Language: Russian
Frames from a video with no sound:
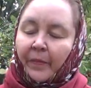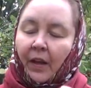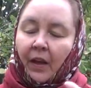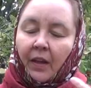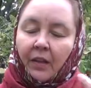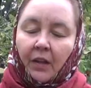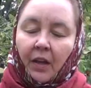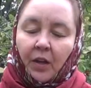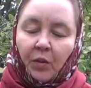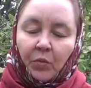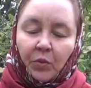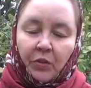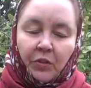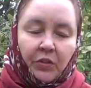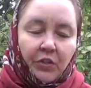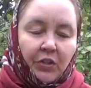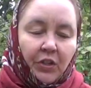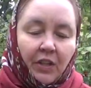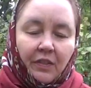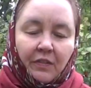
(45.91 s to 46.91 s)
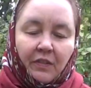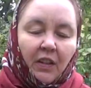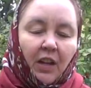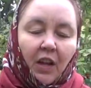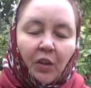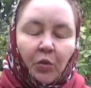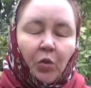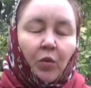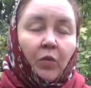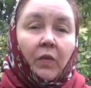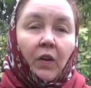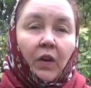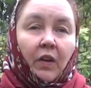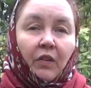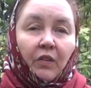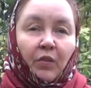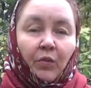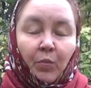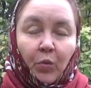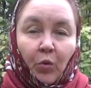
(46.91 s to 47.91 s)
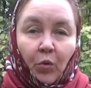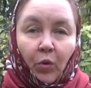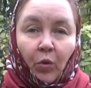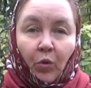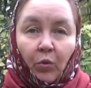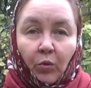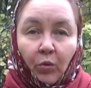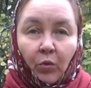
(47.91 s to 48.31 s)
она вот сейчас готовая к сбору.